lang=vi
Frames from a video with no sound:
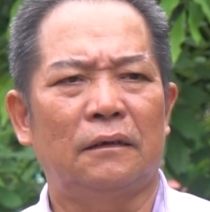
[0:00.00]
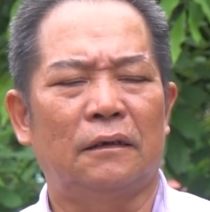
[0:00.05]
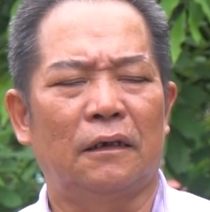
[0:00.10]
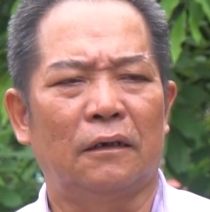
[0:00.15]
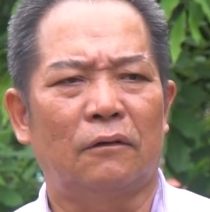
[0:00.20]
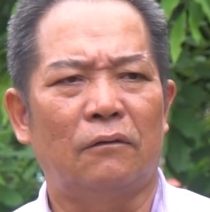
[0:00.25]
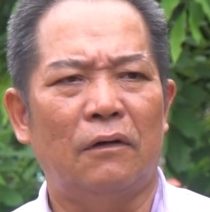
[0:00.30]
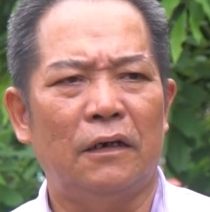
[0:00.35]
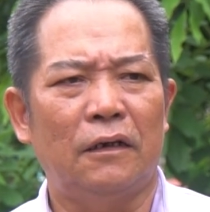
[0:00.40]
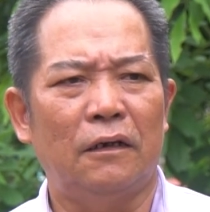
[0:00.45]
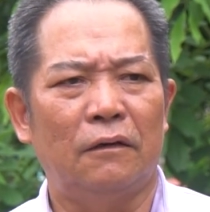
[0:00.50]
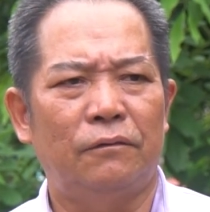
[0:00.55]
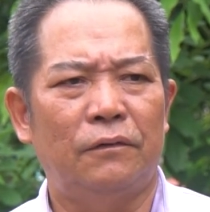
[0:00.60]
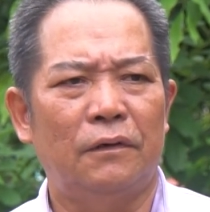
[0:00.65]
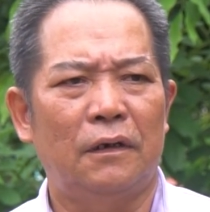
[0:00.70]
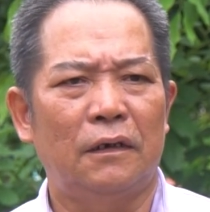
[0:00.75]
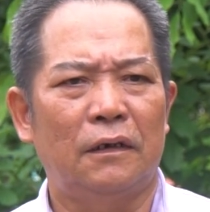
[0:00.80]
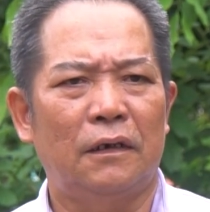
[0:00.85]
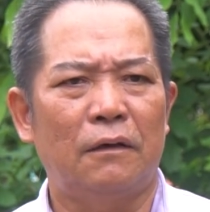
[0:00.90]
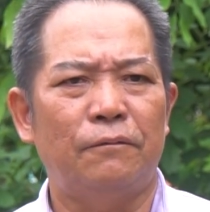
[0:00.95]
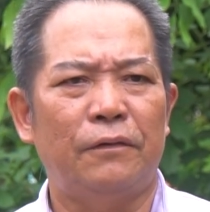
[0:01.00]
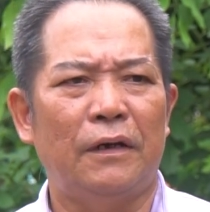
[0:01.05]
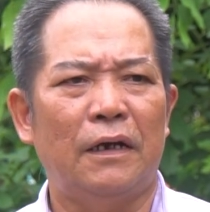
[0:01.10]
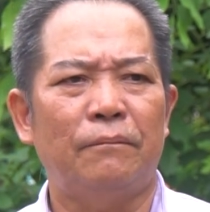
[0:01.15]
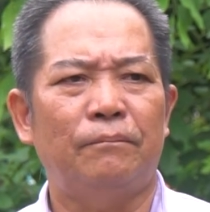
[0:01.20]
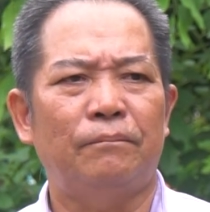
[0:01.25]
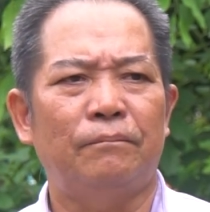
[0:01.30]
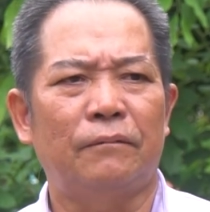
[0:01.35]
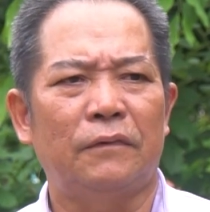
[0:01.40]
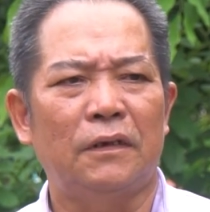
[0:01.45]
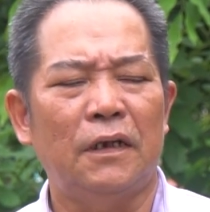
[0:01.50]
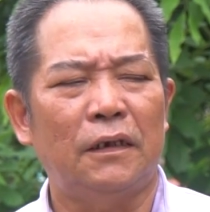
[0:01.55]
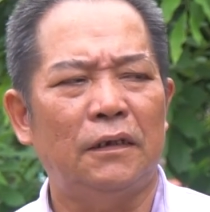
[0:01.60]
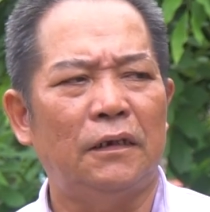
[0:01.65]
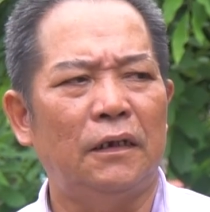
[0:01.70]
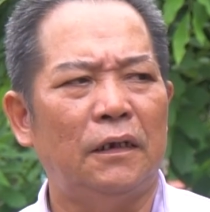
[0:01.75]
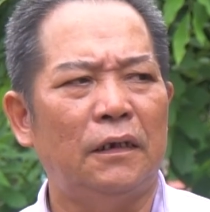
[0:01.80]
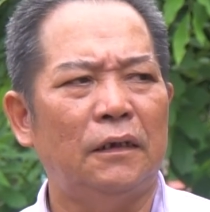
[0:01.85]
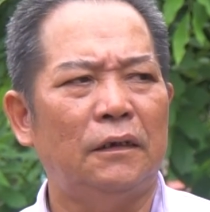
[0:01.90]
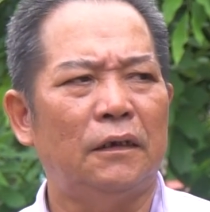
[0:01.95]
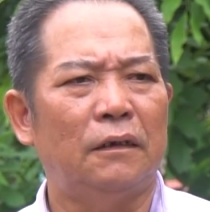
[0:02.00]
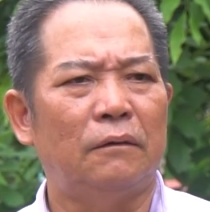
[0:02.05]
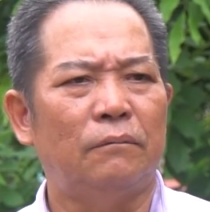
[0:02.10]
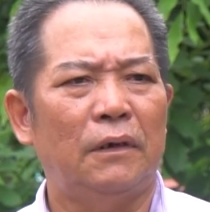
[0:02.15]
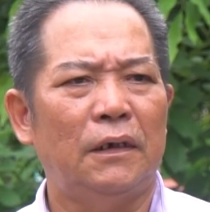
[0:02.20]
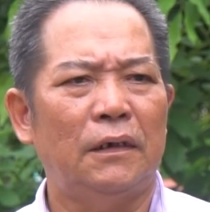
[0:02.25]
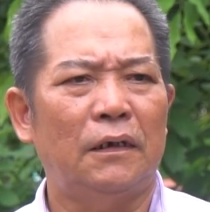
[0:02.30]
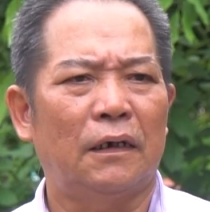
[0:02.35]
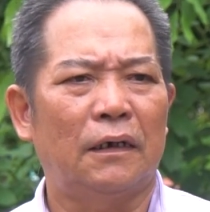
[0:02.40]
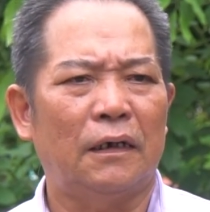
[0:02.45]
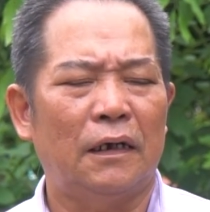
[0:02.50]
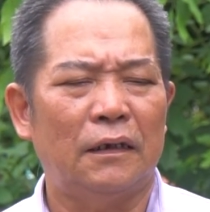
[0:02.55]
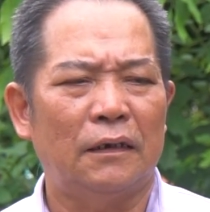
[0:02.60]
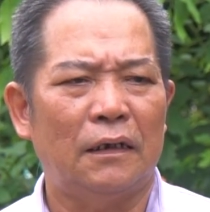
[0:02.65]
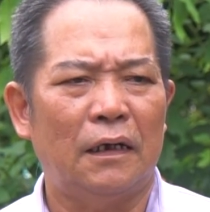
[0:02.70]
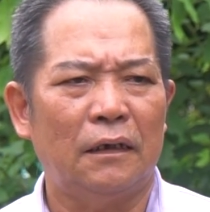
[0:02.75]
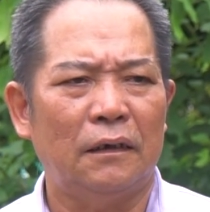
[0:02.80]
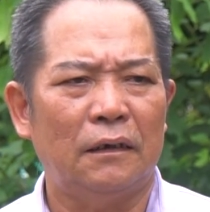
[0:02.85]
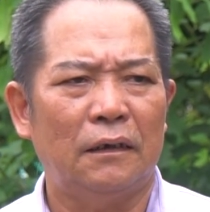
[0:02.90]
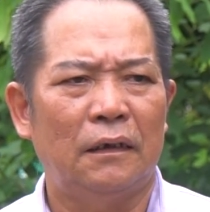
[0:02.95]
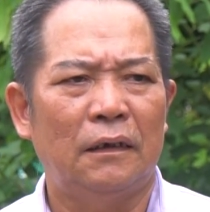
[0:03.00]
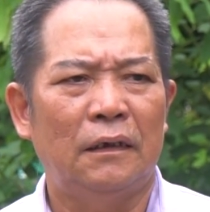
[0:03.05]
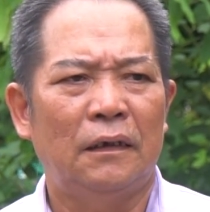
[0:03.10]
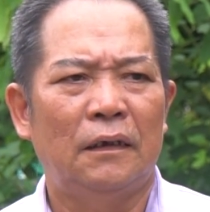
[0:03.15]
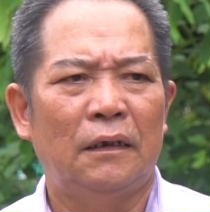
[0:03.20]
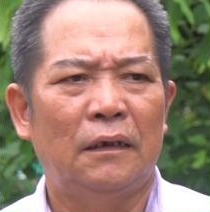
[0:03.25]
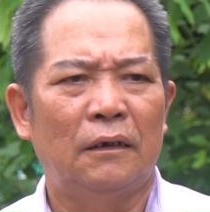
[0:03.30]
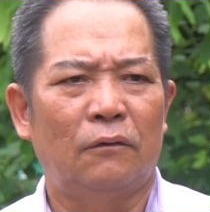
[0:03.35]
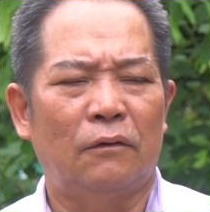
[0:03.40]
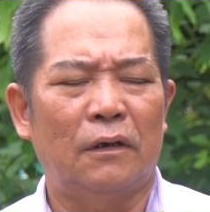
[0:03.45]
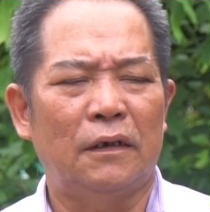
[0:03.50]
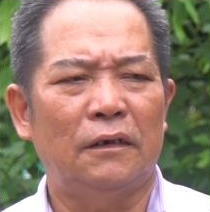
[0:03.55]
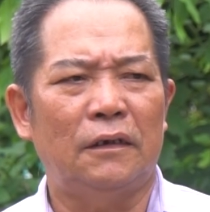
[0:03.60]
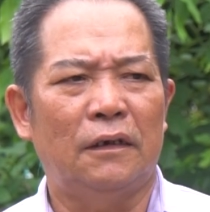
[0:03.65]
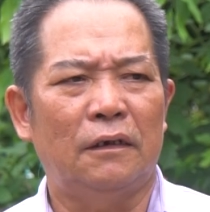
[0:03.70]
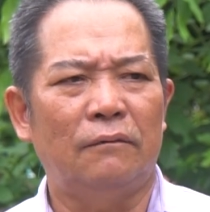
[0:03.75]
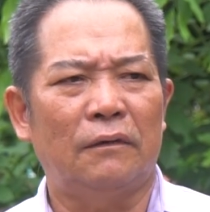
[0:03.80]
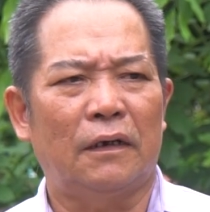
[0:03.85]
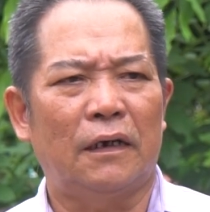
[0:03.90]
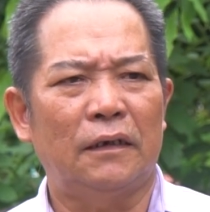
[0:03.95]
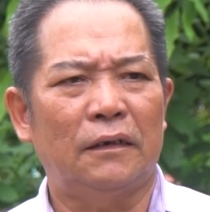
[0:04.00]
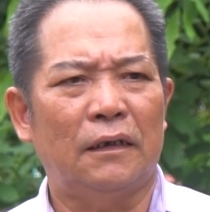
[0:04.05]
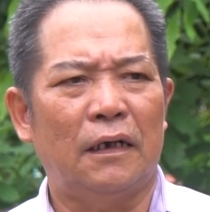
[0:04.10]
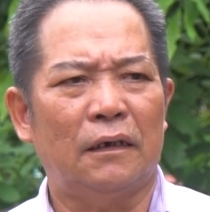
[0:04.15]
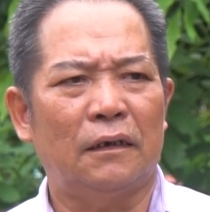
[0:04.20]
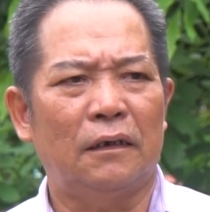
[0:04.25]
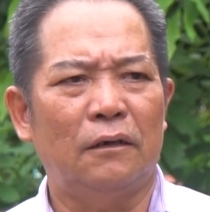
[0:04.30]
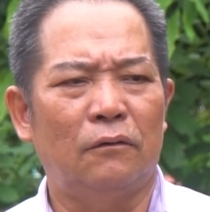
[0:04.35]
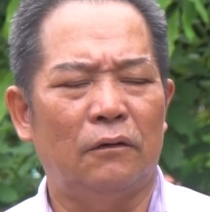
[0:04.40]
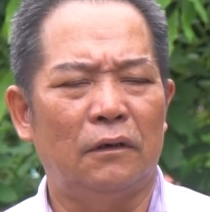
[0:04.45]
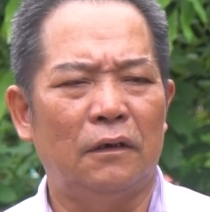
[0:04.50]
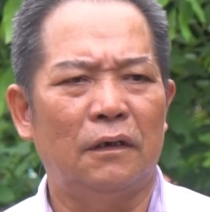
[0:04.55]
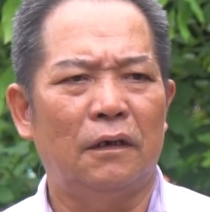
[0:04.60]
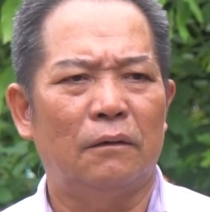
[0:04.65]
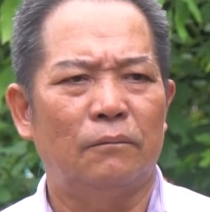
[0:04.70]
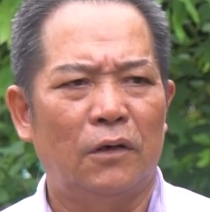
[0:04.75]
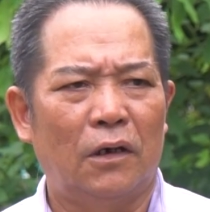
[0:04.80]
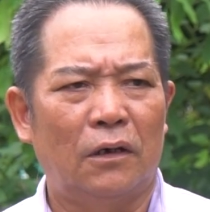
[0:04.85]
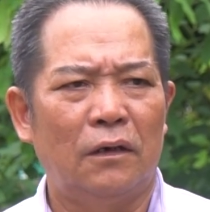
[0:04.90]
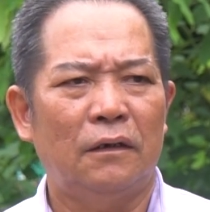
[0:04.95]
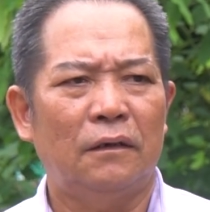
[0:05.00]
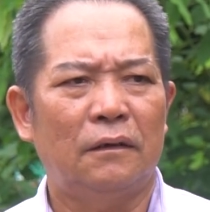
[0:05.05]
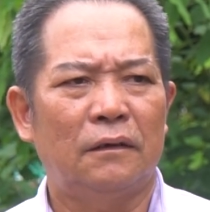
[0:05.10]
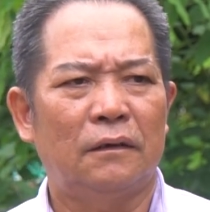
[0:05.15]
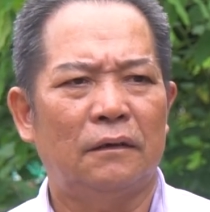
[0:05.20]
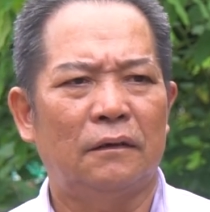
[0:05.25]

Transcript: Thì qua địa phương cấp phép nhất trí thì mới được khai thác khoan giếng và khai thác cái nguồn nước ngầm đó.